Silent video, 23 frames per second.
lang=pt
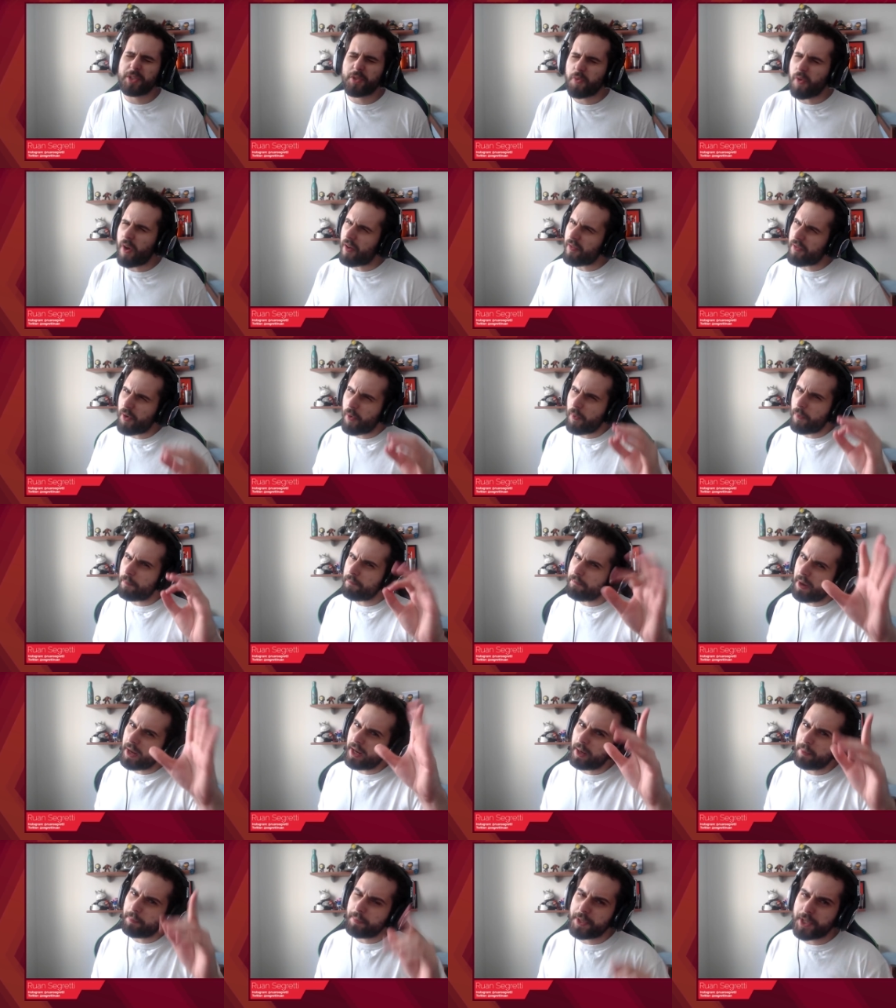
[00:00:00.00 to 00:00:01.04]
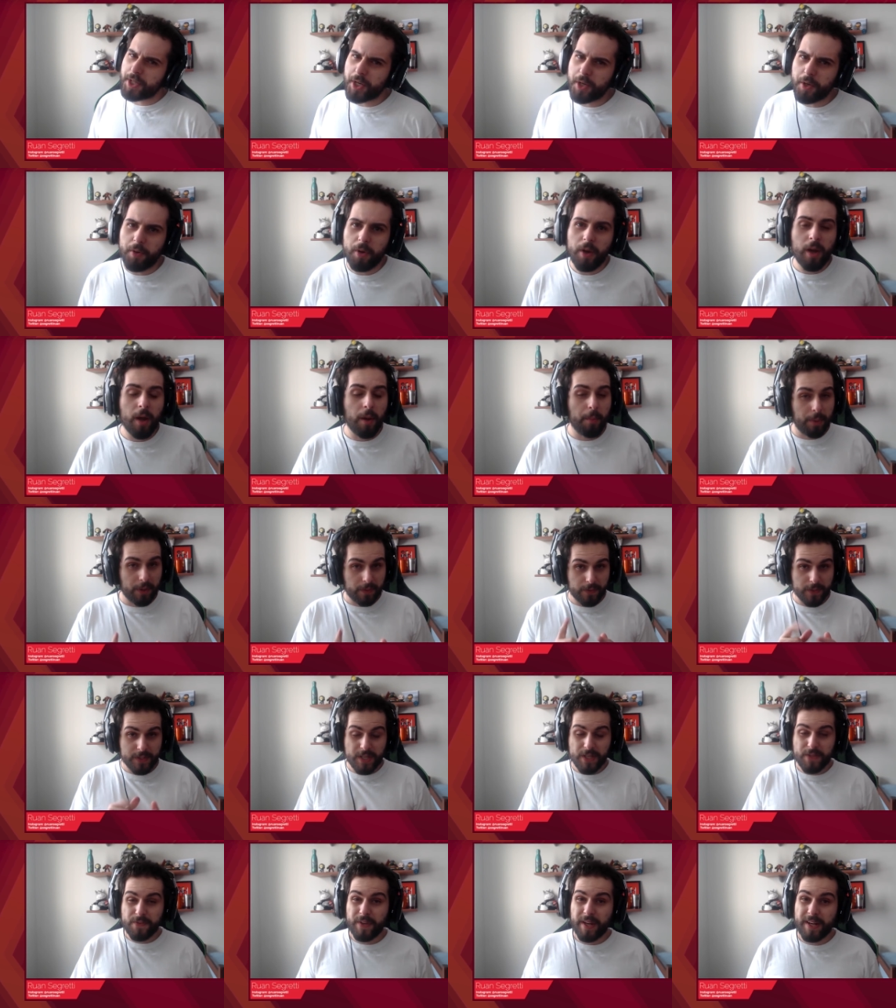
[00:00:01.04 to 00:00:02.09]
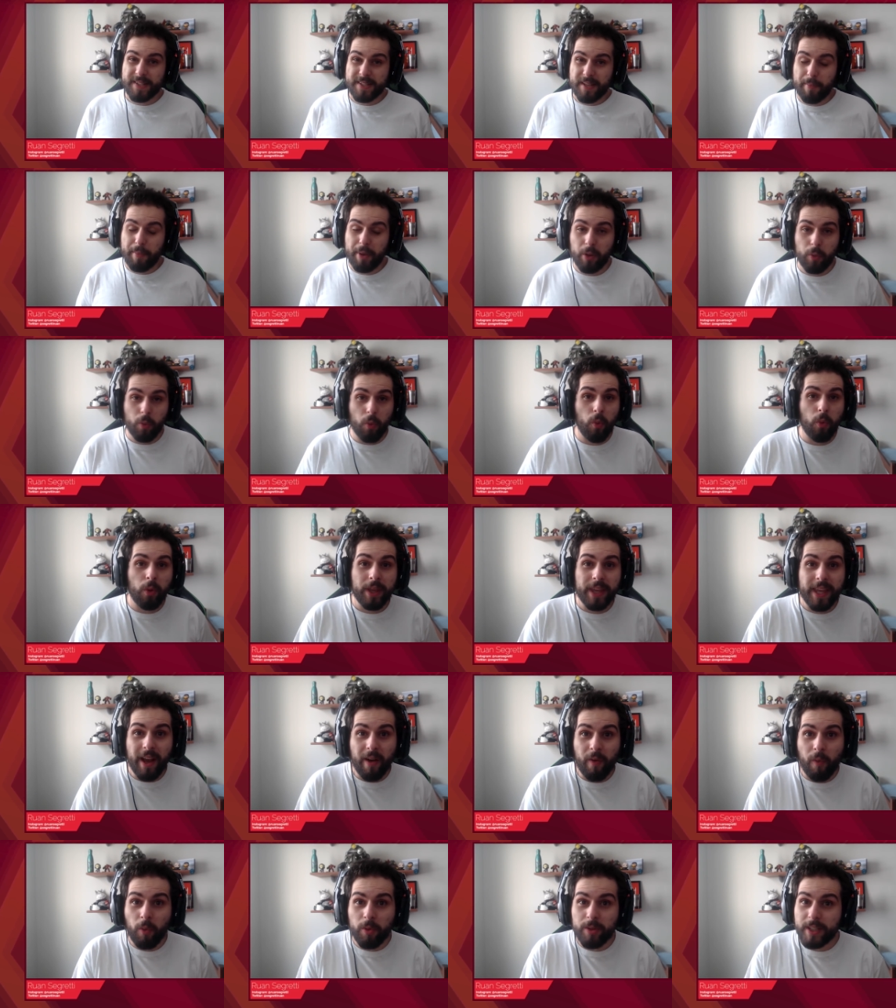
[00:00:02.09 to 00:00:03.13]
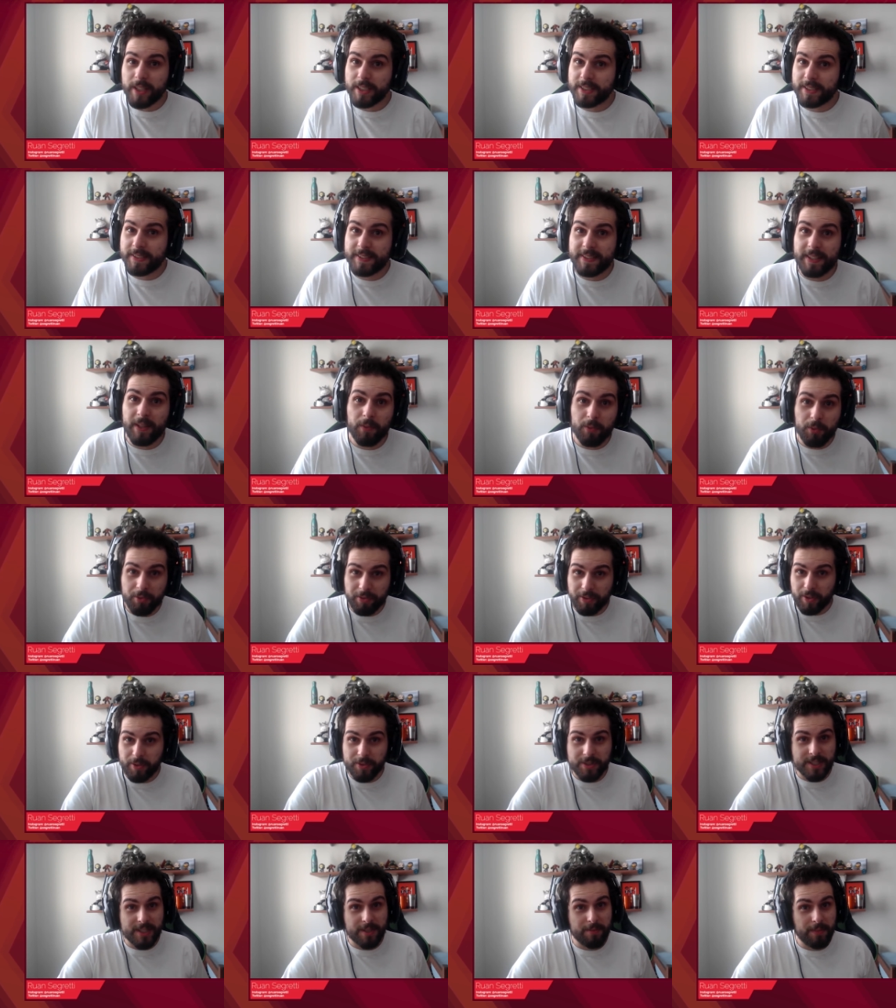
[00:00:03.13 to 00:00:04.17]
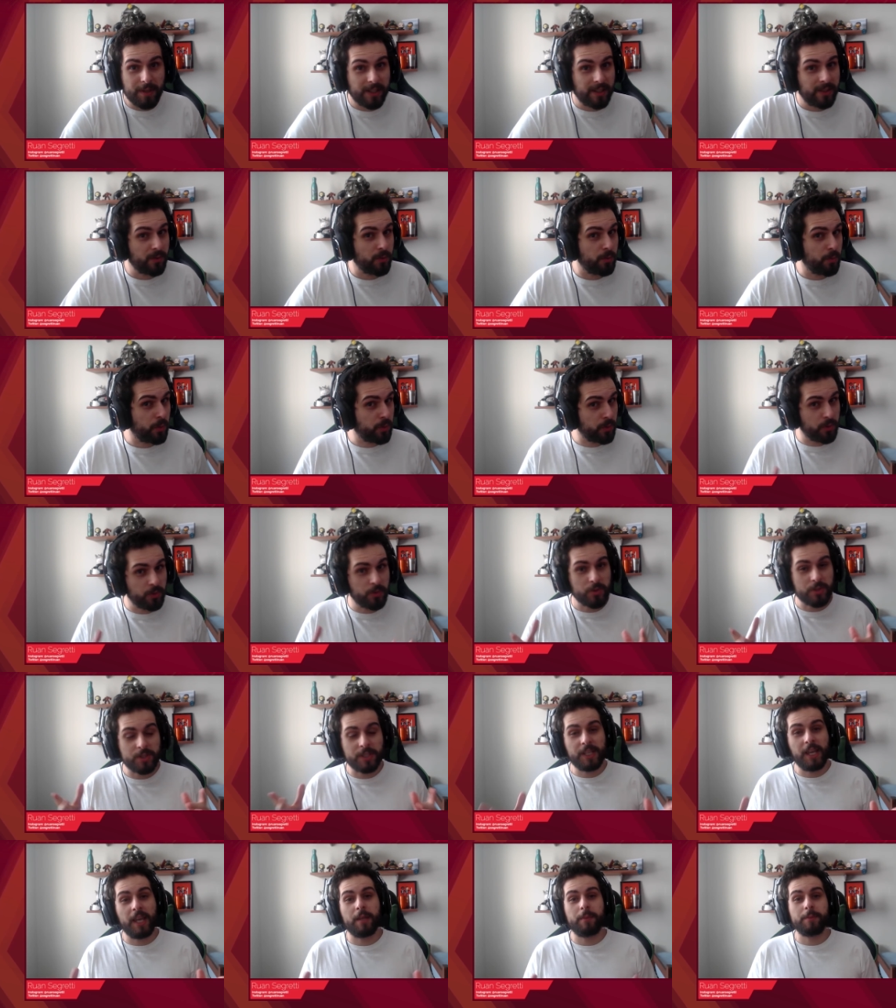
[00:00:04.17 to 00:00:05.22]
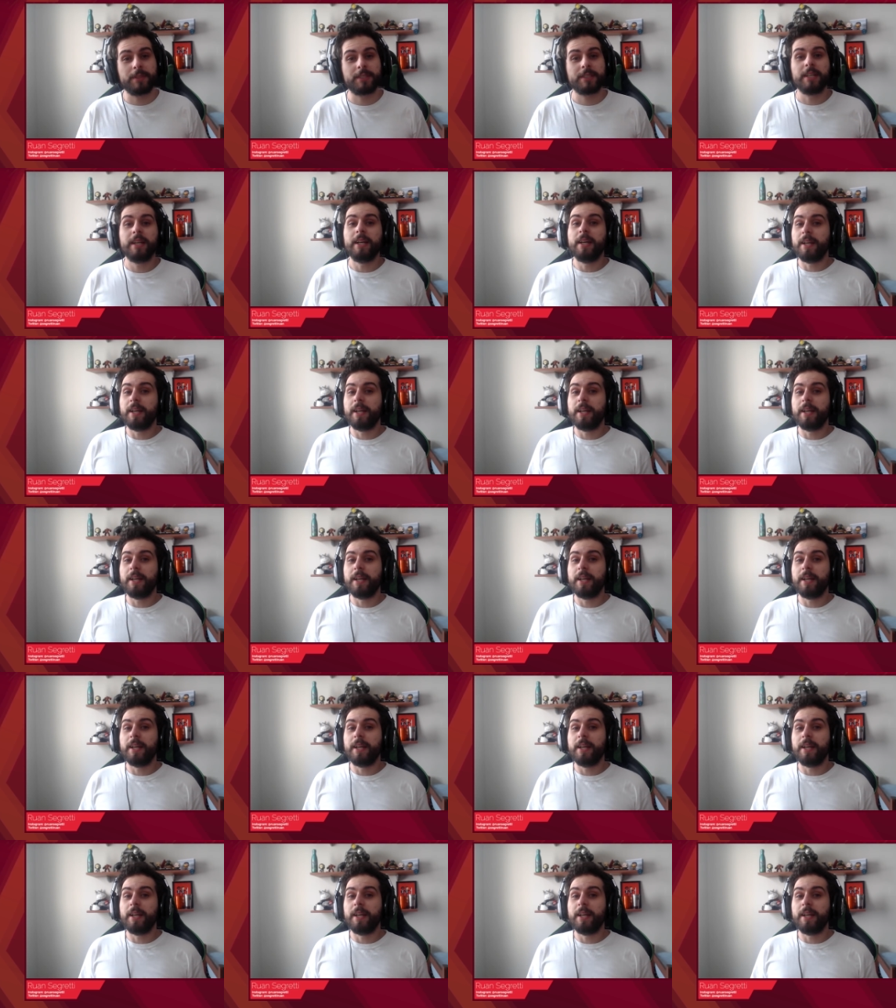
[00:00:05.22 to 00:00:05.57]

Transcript: travel bem rapidinho para vocês ficarem sabendo o que aconteceu no final de semana no mundo dos games.